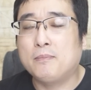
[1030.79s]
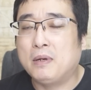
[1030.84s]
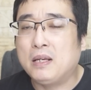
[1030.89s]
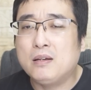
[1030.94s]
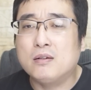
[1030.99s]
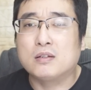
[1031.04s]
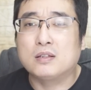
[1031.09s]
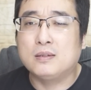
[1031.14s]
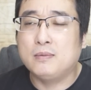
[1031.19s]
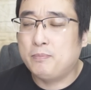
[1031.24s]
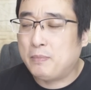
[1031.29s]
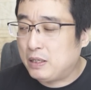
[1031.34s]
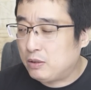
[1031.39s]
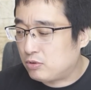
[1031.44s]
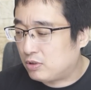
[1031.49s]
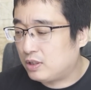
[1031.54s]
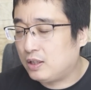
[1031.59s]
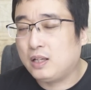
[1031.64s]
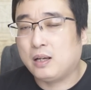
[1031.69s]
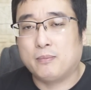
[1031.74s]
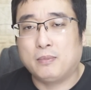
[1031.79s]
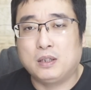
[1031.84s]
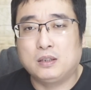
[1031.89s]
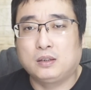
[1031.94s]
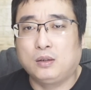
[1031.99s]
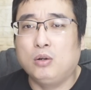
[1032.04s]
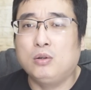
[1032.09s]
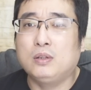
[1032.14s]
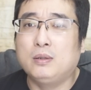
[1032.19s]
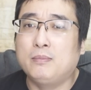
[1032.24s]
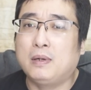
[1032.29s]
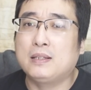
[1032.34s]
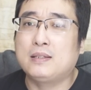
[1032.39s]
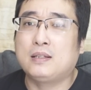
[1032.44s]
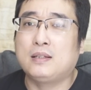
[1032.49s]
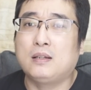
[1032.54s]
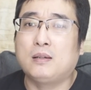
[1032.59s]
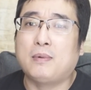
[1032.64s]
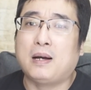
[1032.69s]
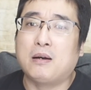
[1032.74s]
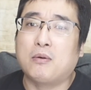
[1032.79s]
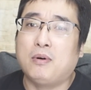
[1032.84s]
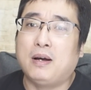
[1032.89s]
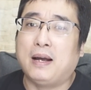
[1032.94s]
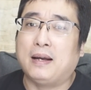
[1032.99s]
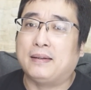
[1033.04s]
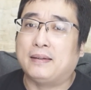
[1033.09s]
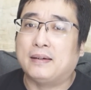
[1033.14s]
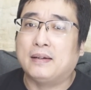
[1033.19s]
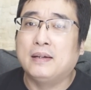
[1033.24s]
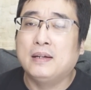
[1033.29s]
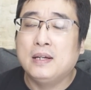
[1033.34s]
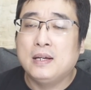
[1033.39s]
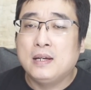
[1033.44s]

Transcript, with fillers: 没有这，没准这两边都他妈奇了八怪的。